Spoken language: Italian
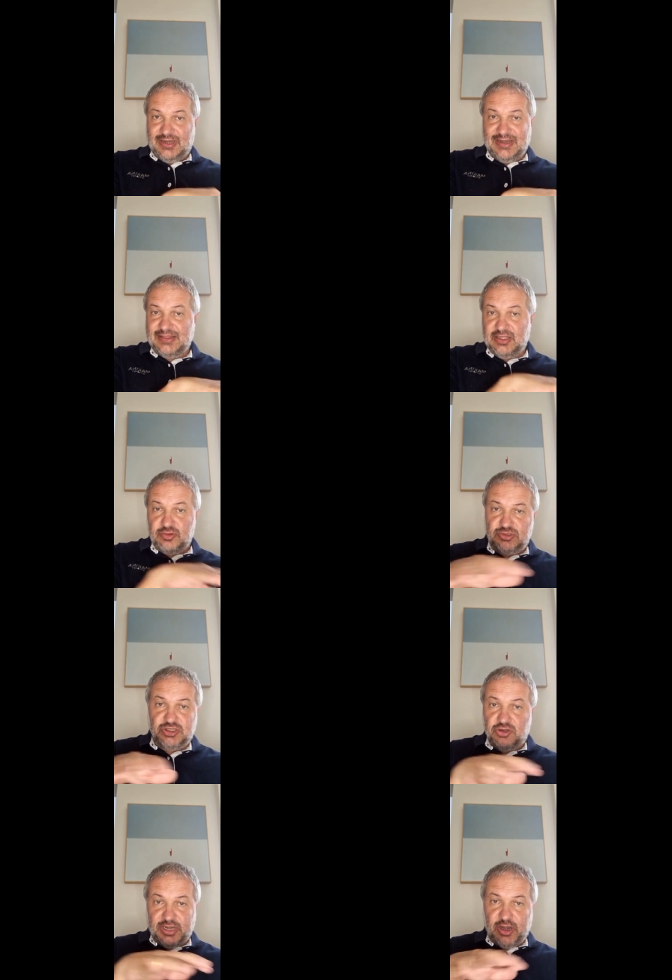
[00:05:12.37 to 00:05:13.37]
la
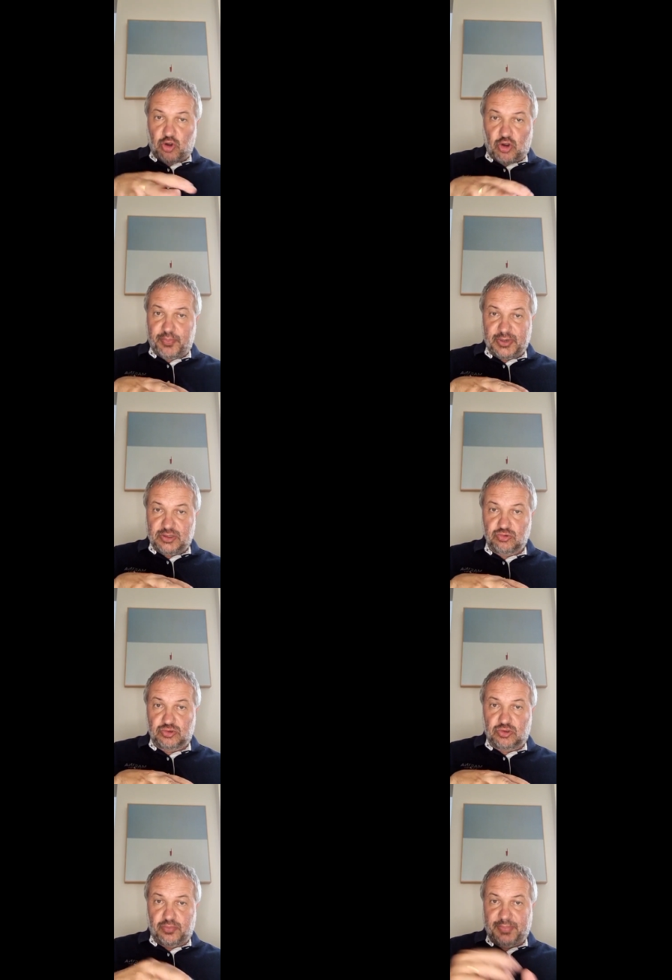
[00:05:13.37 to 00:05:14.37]
deduzione lo copre
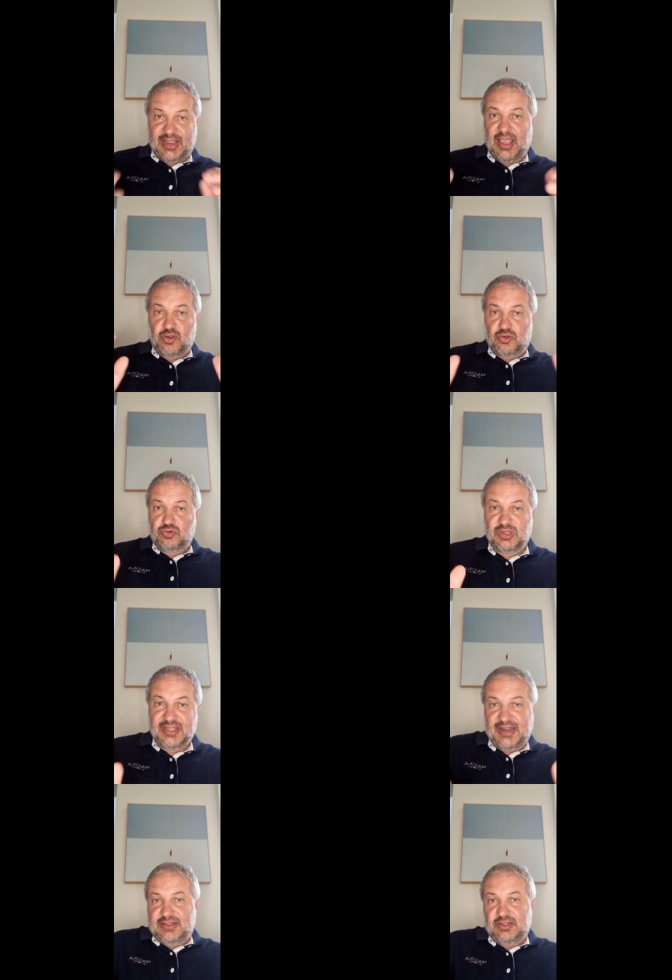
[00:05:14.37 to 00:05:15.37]
tutto, perché io ho due
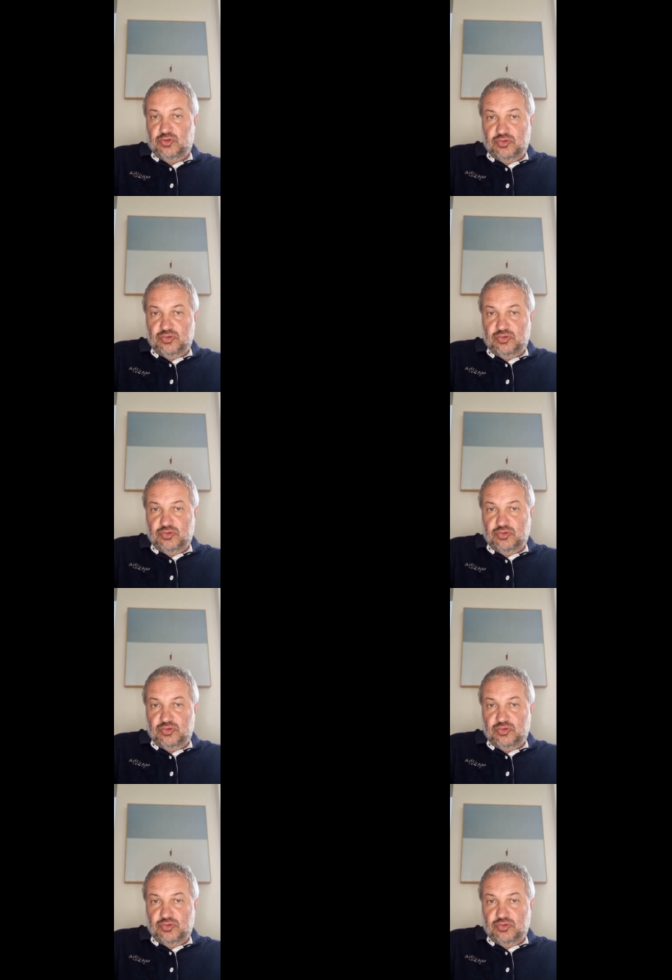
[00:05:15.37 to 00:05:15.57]
di reddito,